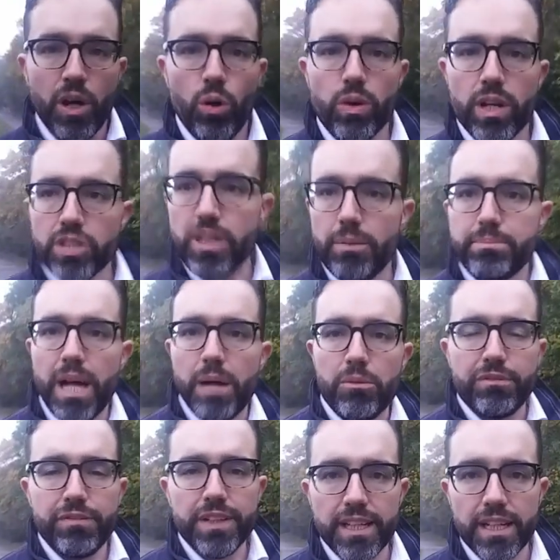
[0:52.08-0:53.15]
Ora sappiamo
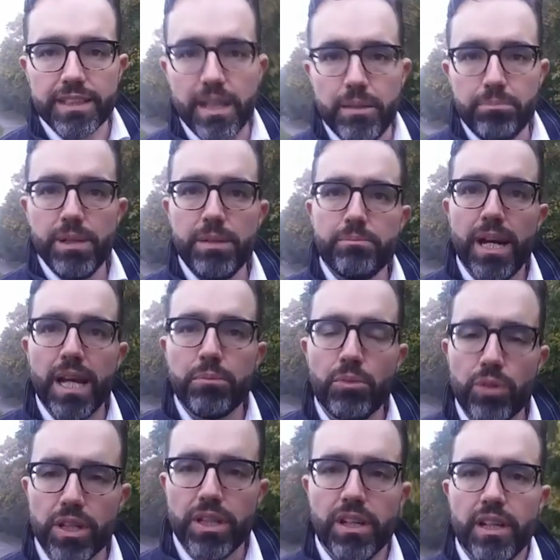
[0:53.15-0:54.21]
fin da tempi in
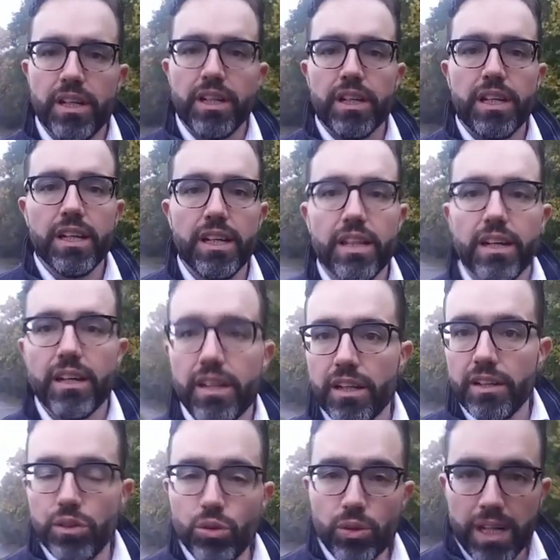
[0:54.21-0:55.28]
immemori che
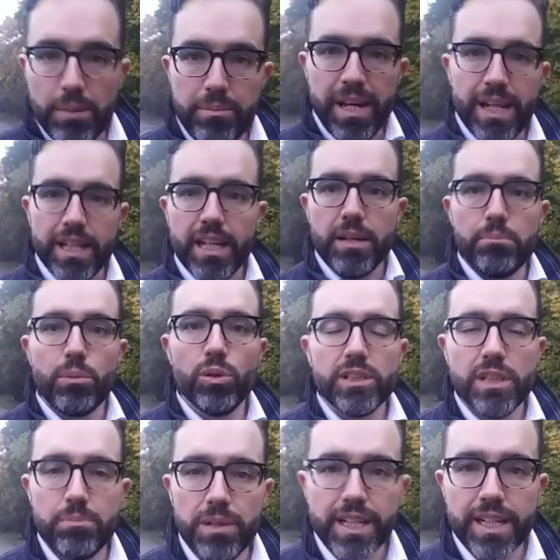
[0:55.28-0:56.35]
eh, non è bene
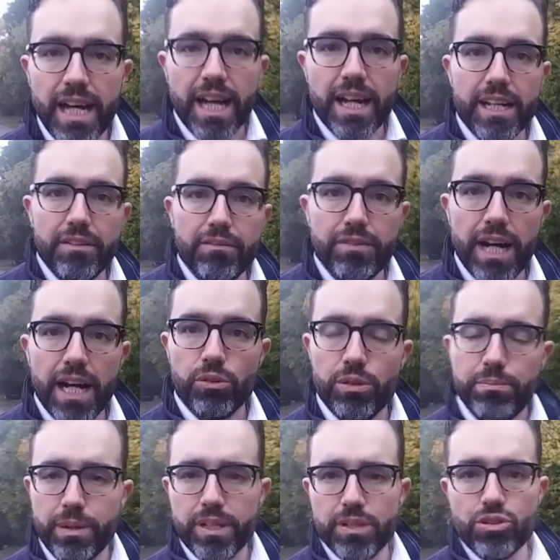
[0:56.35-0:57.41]
moltiplicare in vano i
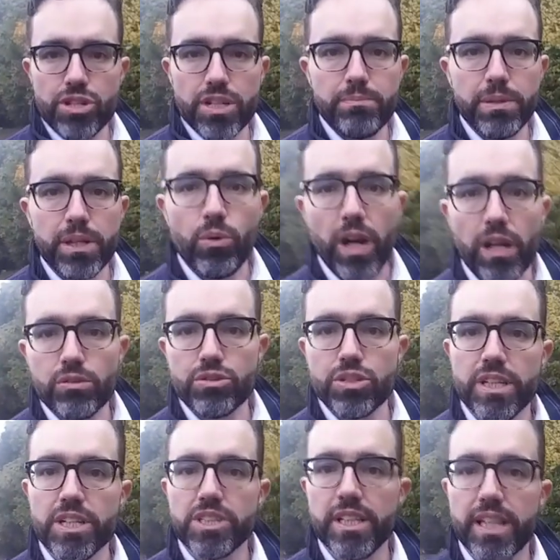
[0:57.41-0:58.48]
principi quando
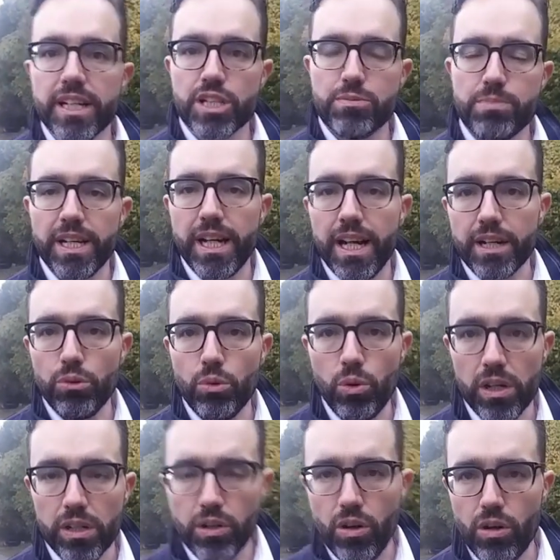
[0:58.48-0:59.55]
si desidera spiegare un
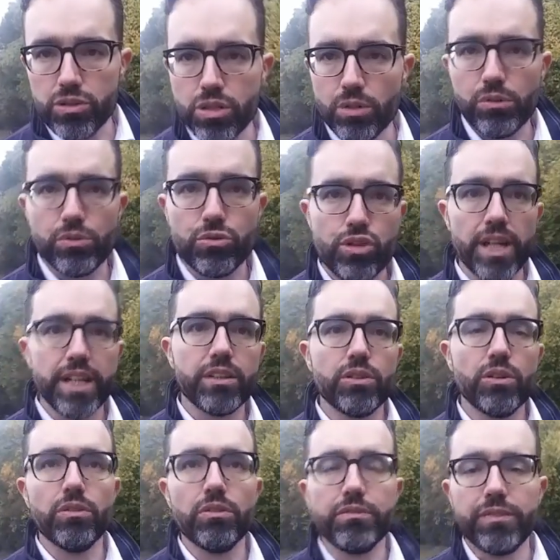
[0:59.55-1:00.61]
qualcosa, un
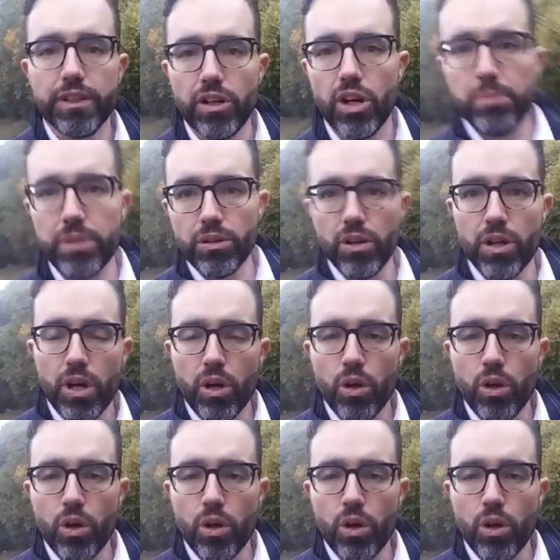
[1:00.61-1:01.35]
oggetto, un fenomeno